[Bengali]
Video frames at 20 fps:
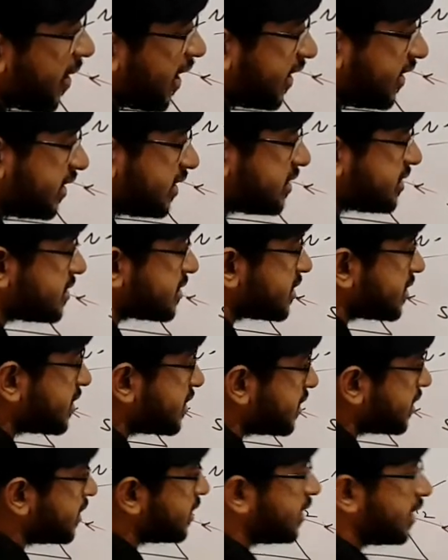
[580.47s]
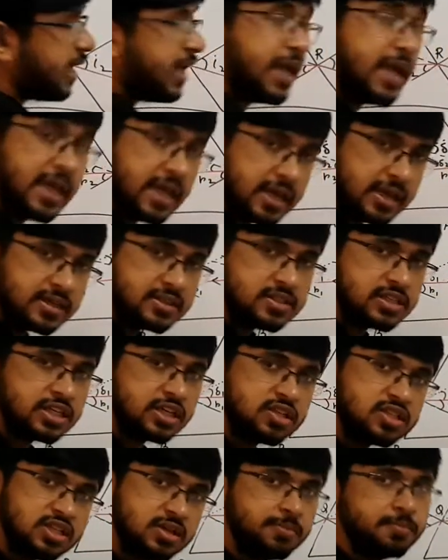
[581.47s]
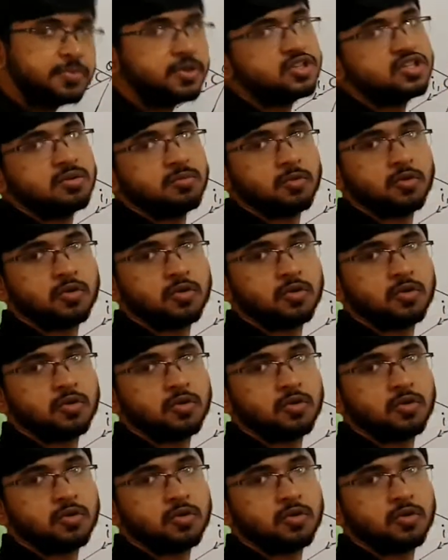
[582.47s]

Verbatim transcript: মাইনাস এ যেটা হচ্ছে প্রিজম